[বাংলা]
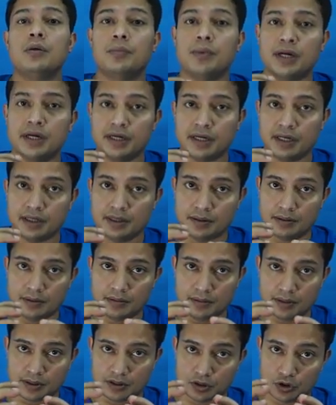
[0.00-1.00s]
মানে
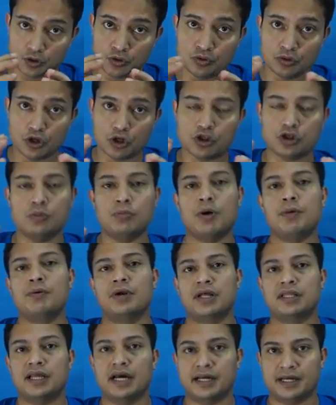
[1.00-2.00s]
একটা সুন্দর
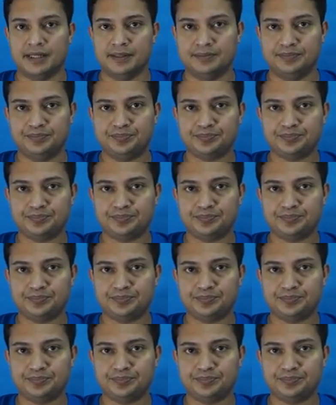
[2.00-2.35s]
সম্ভাবনা থাকে